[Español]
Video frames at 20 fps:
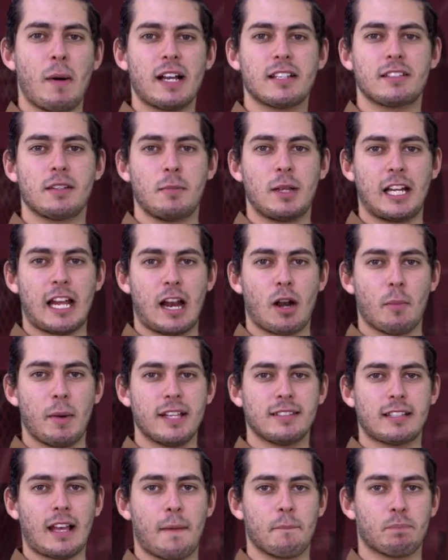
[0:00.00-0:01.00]
Maximiliano
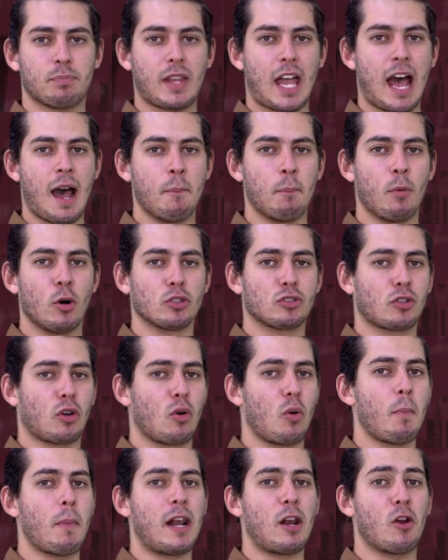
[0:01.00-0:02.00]
Mesa, ambos
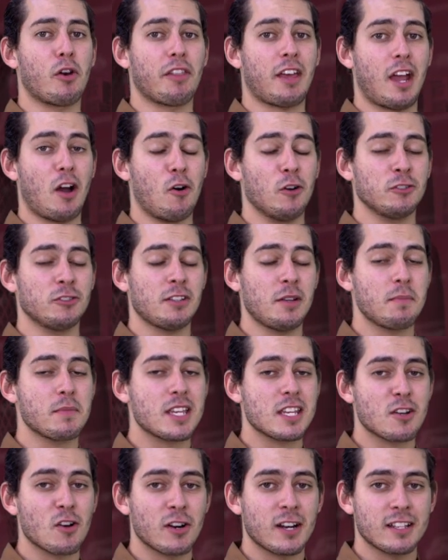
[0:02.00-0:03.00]
con un valor de 11
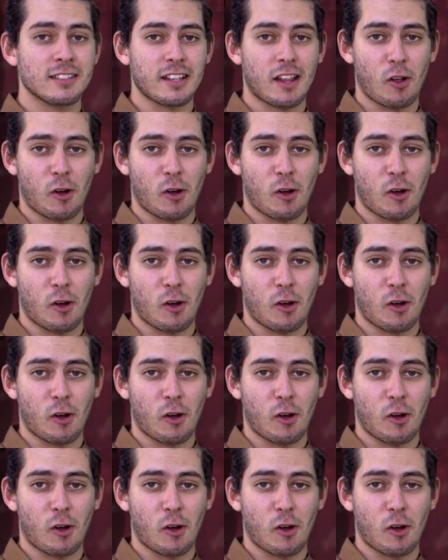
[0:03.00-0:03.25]
millones de